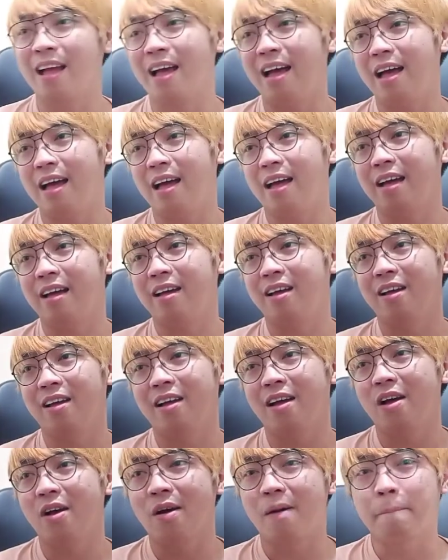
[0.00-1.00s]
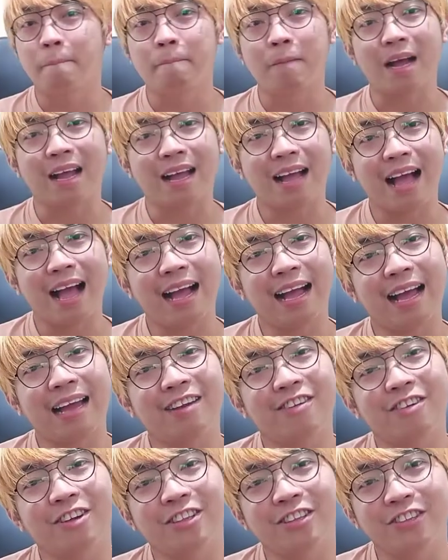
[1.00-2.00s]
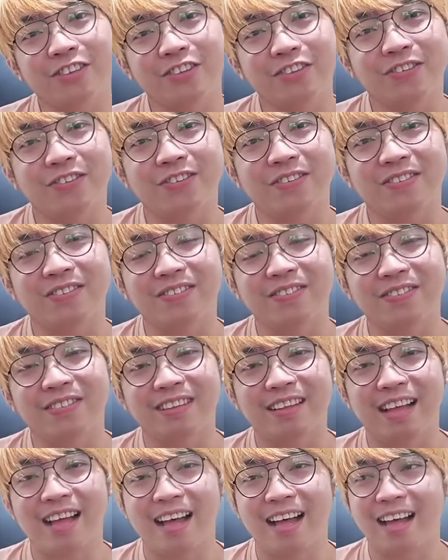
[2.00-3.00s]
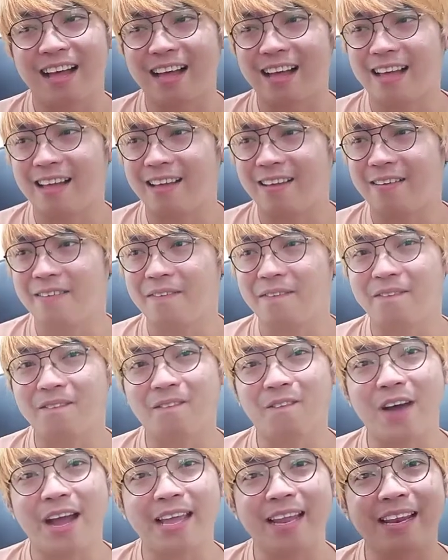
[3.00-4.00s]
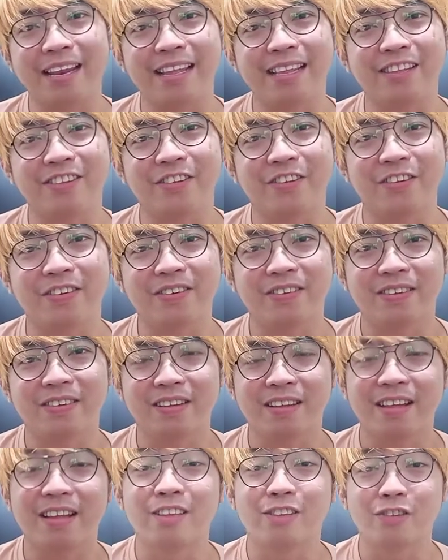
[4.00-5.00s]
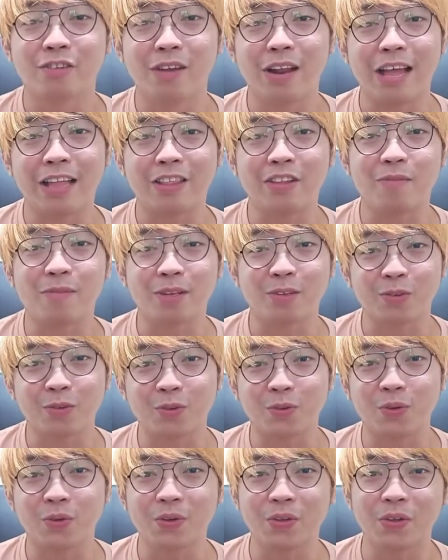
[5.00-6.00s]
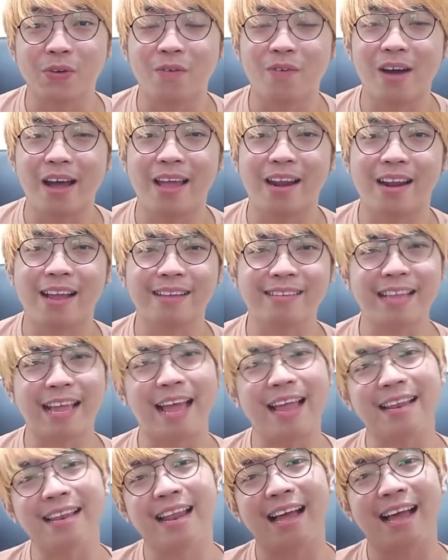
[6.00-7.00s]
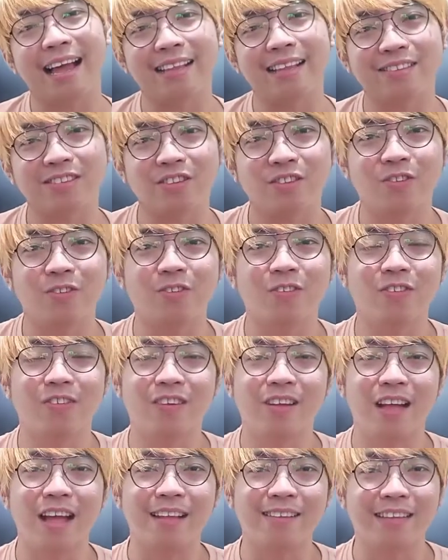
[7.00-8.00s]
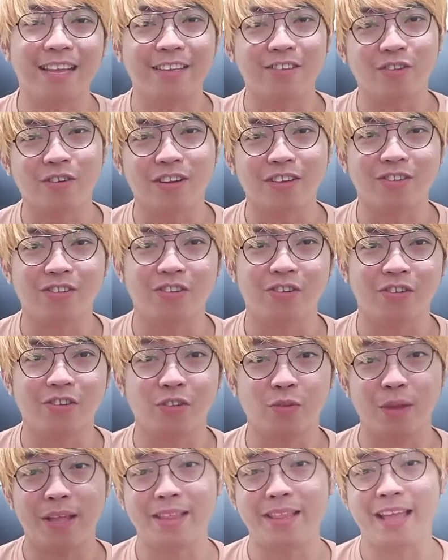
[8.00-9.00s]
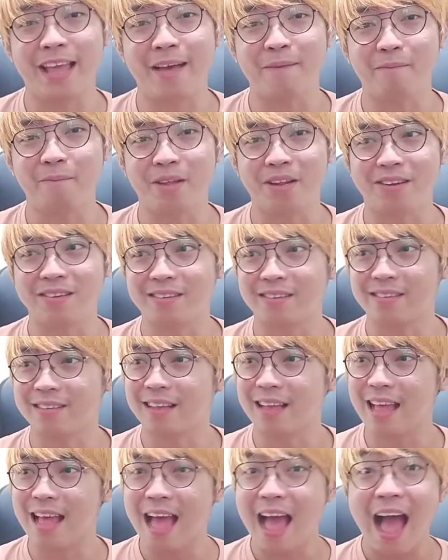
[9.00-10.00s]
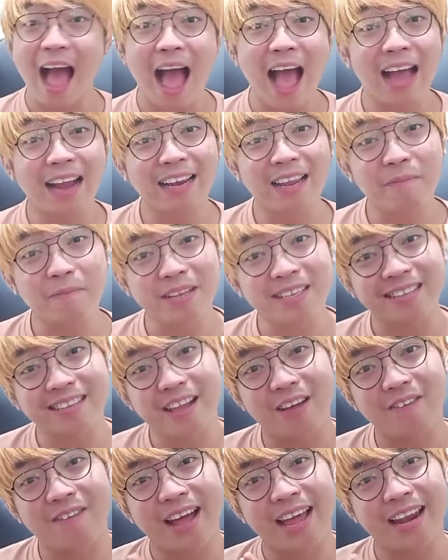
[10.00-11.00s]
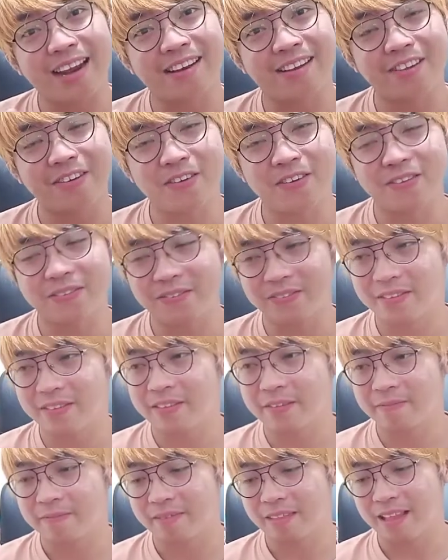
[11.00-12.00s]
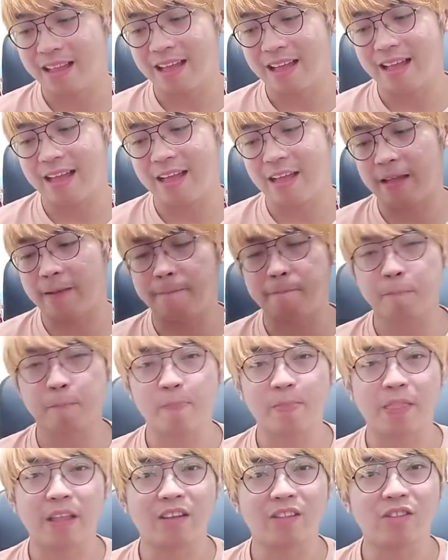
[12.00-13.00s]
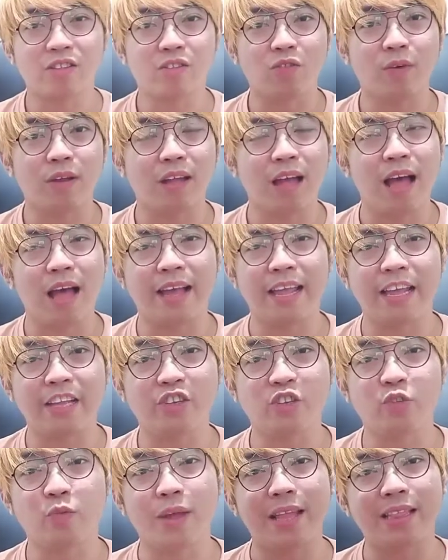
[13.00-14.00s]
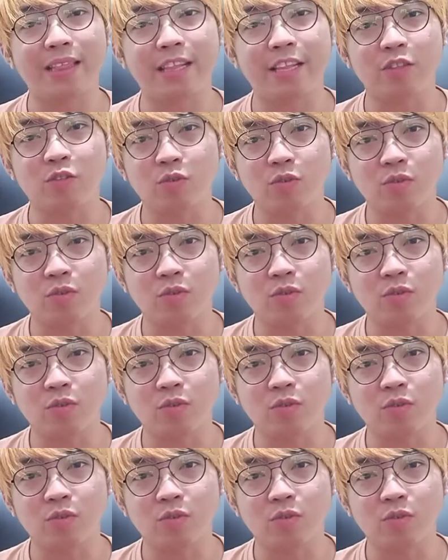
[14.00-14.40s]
uh, pagka ganun yung uh, wiring nyo, sigurado masusunog yung wire. Kasi ang lakas nung accessories nyo, 20 amperes, ang nipis ng wire nyo, uh, uh, gauge 22,